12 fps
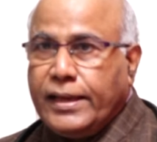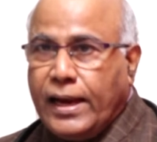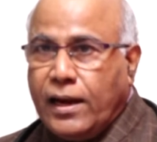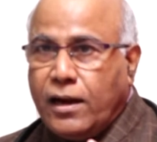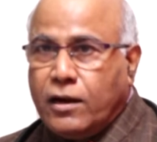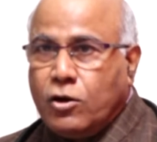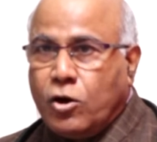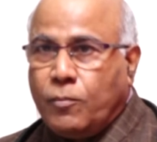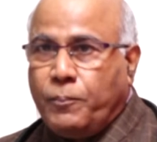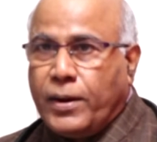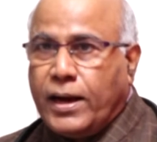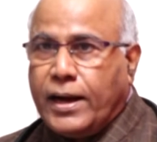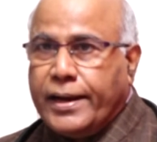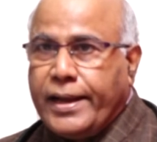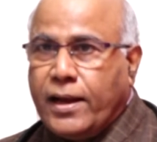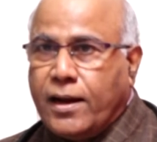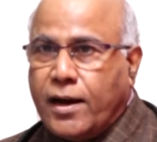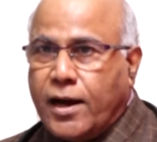ఎల్ డోపా అనే
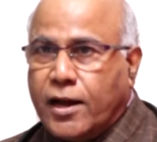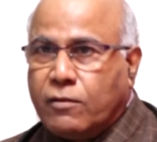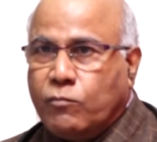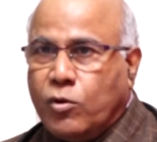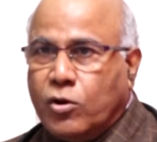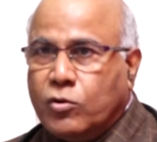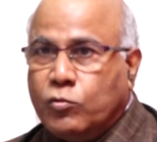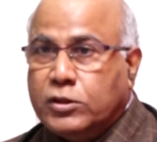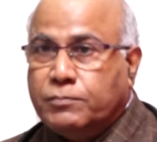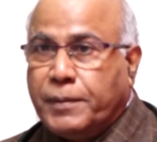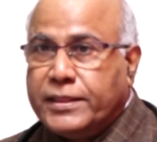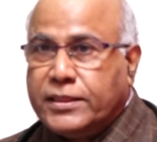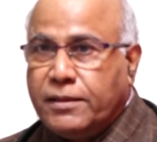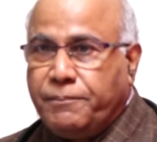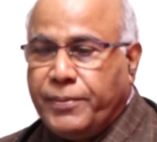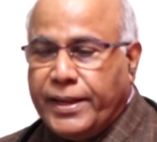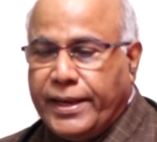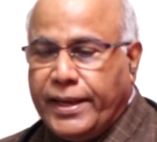హార్మోన్ ఉత్పత్తి
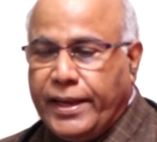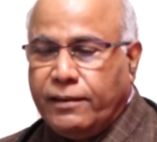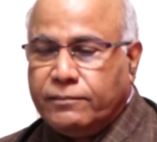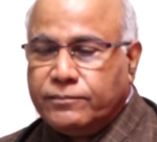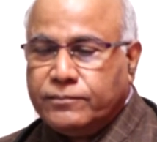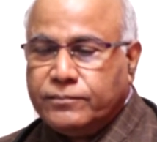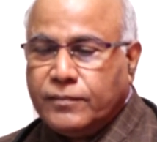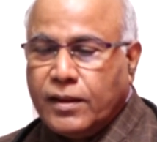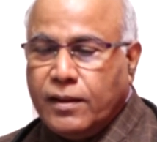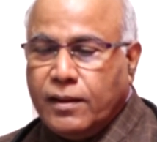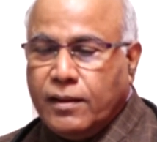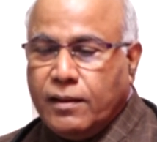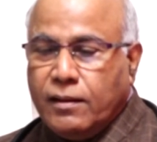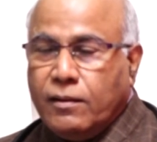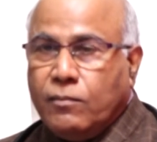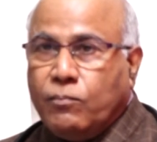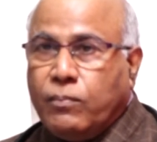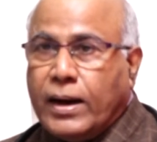పెరిగి
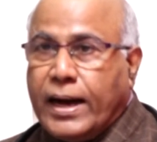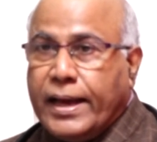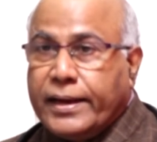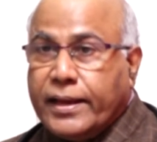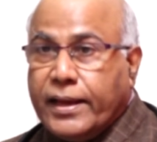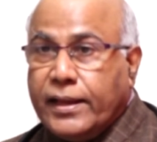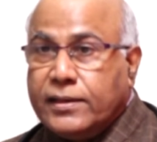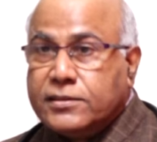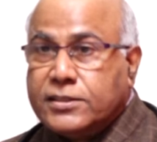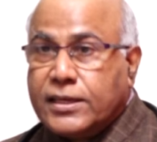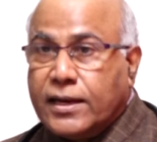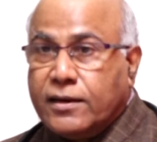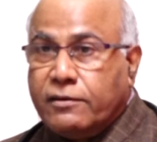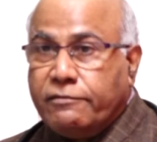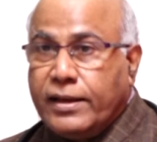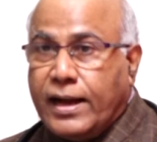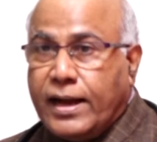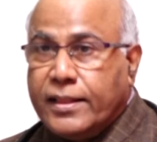పార్కిన్సన్
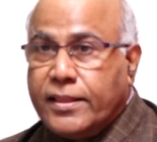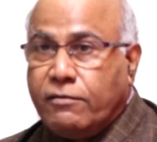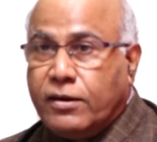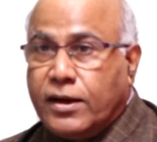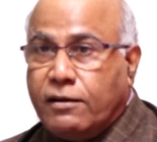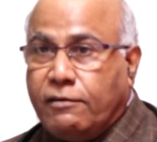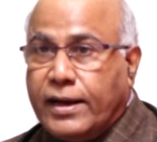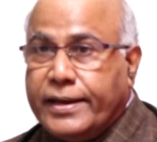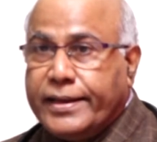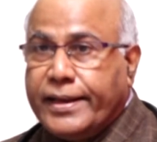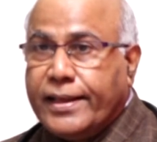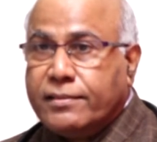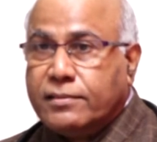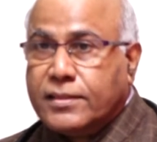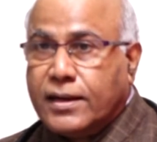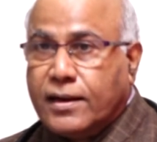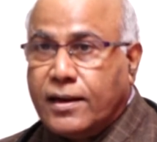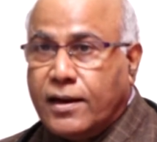వ్యాధి ఉన్నవారికి
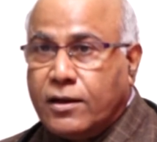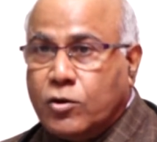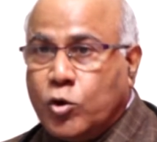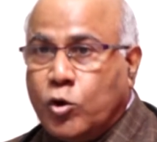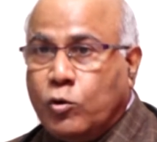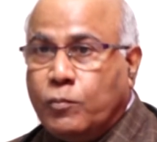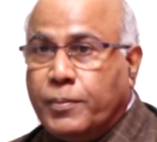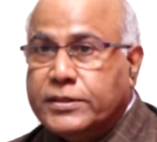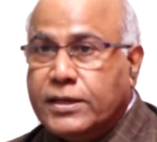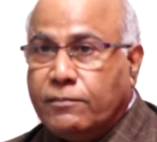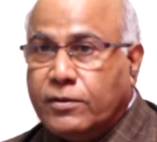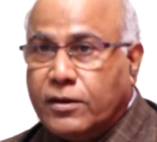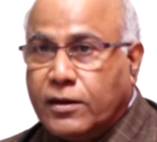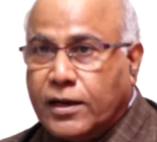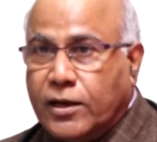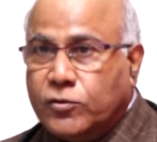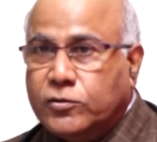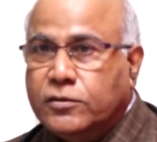ఎంతగానో ఉపశమనం
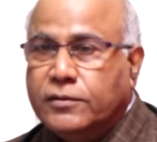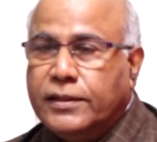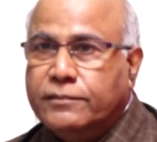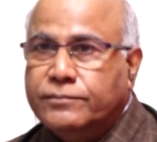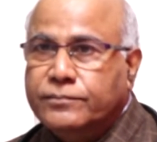కలుగుతుంది